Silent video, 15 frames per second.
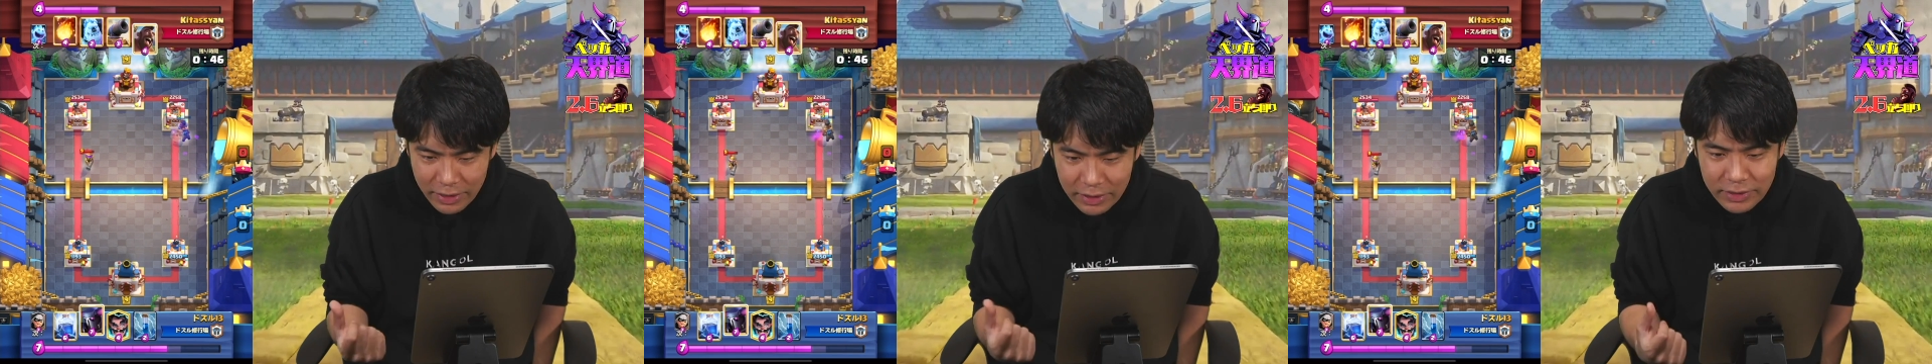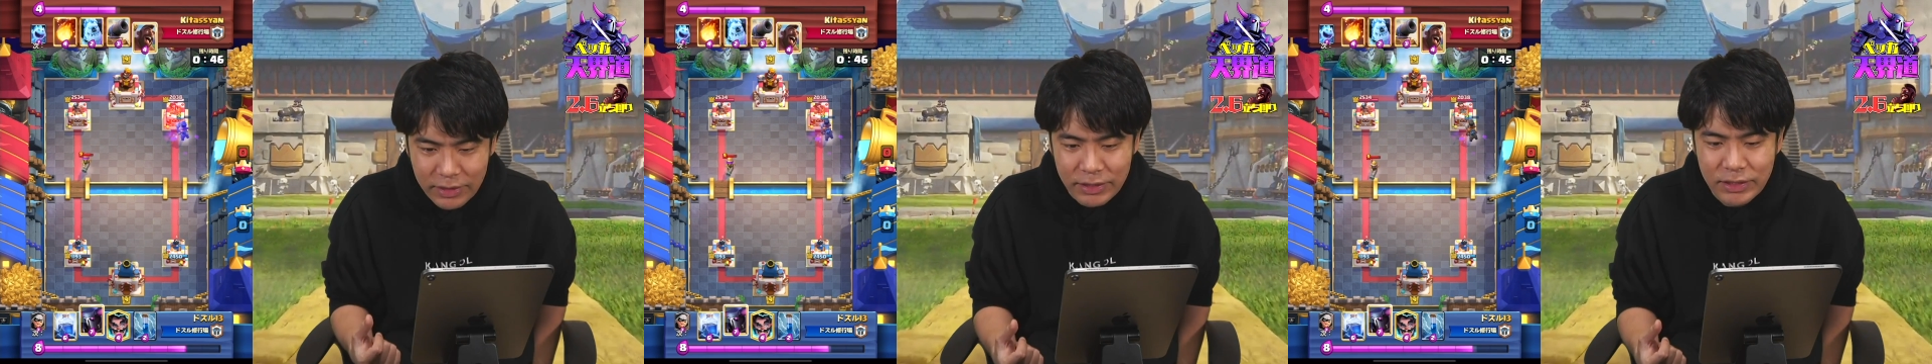
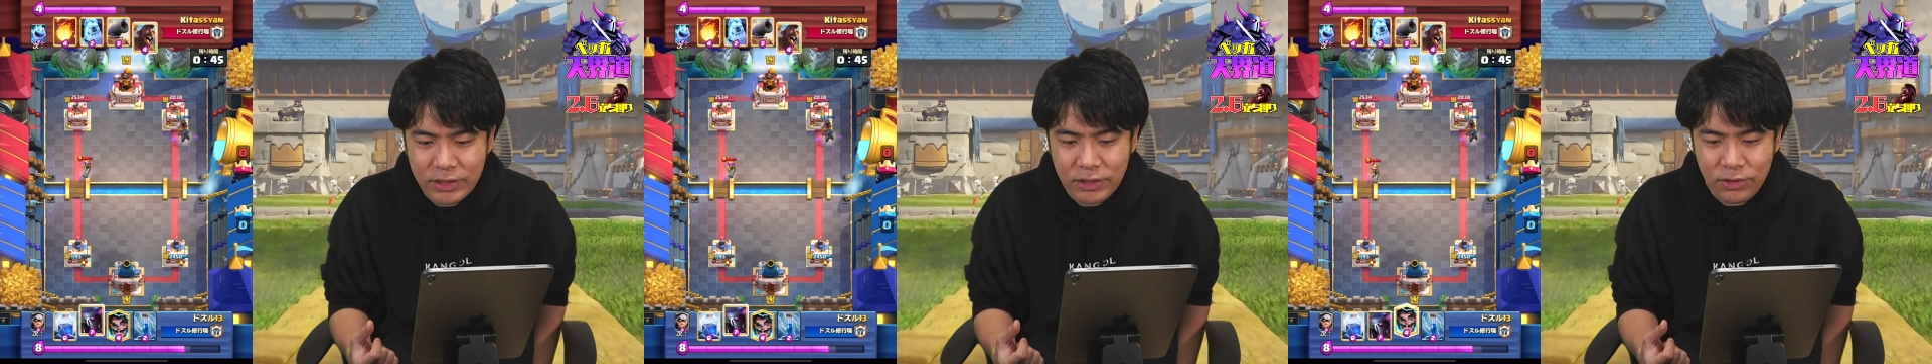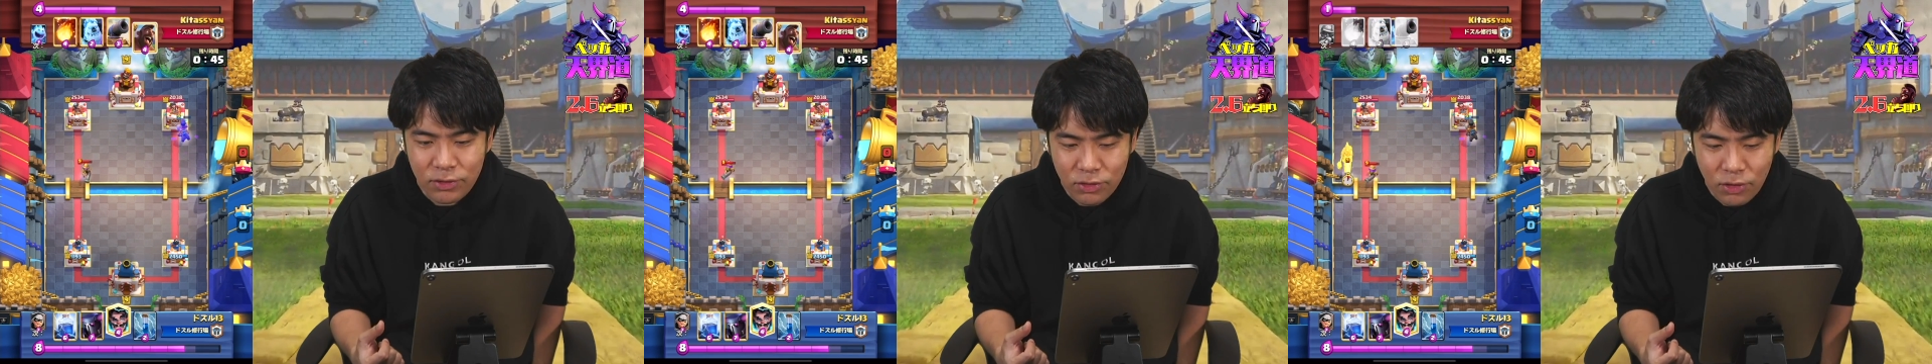かなりき
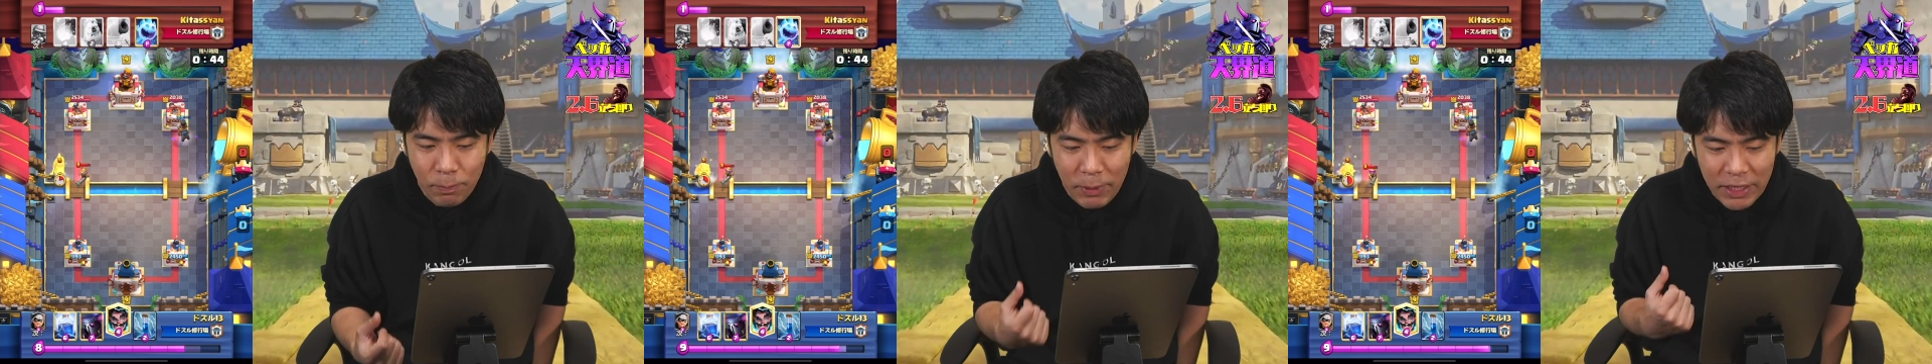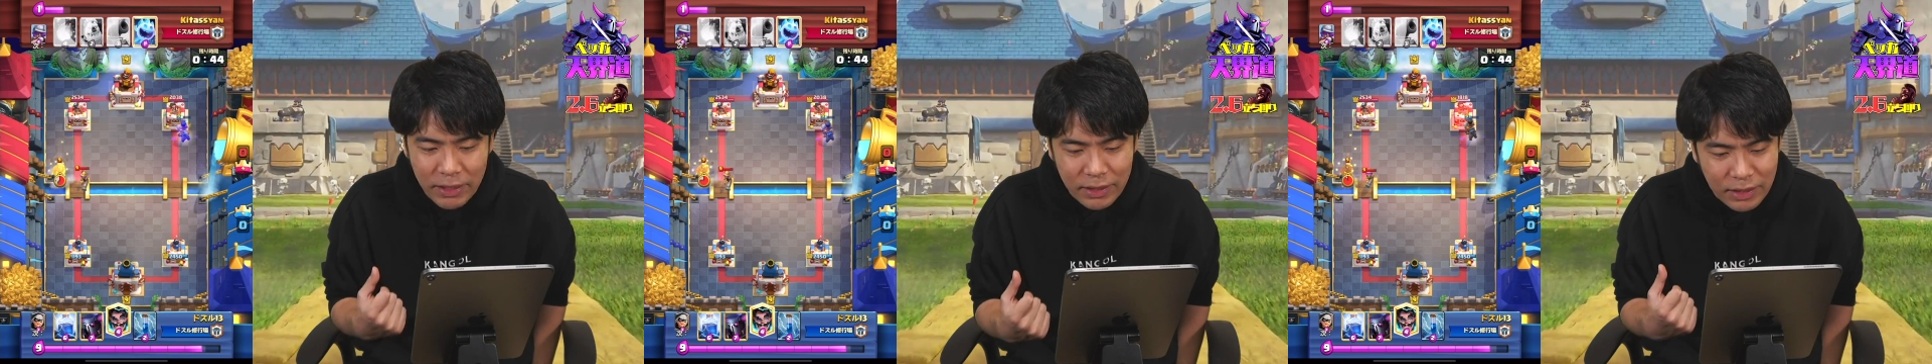ついのと、
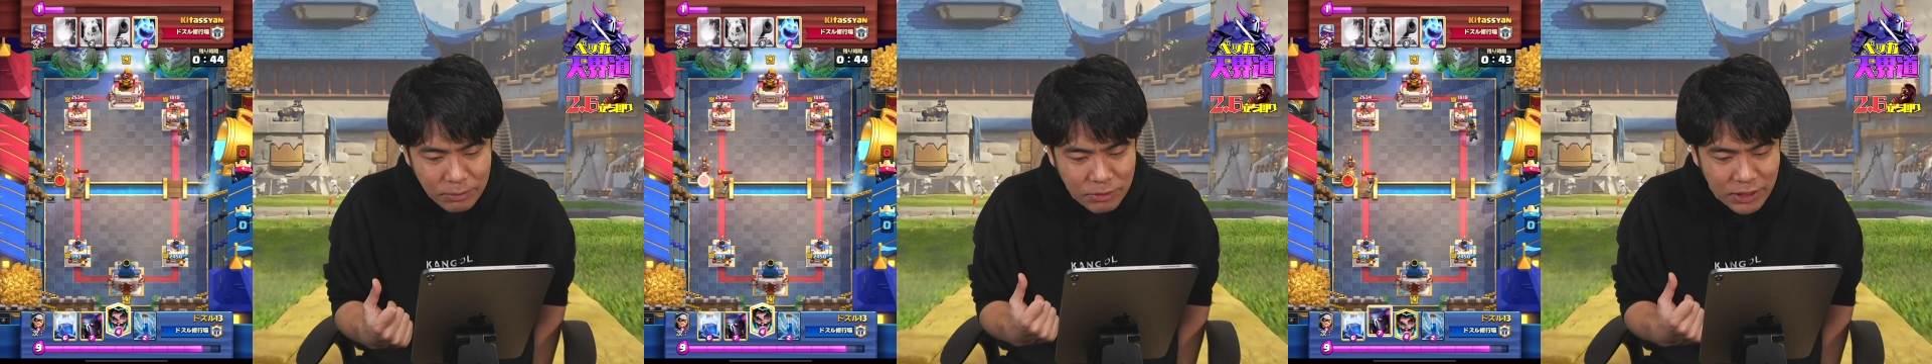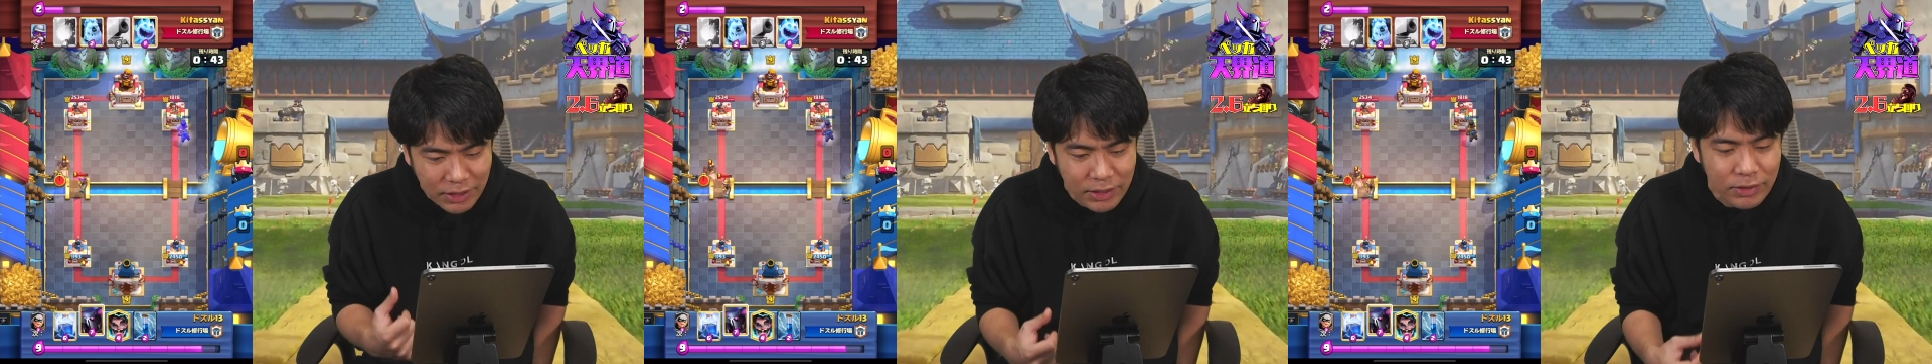
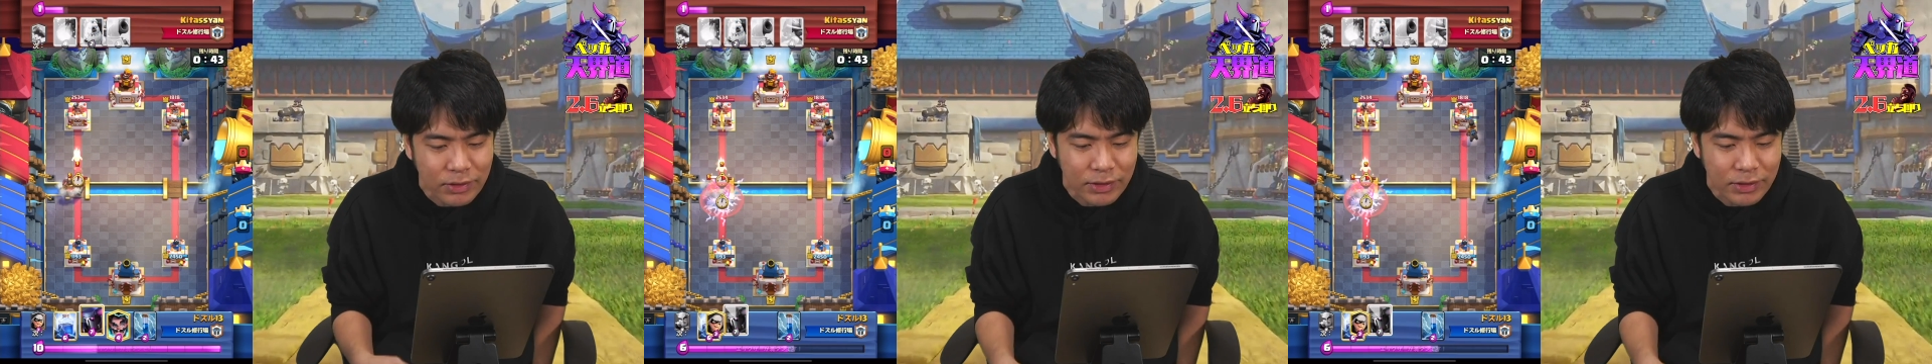ペッカラムだけ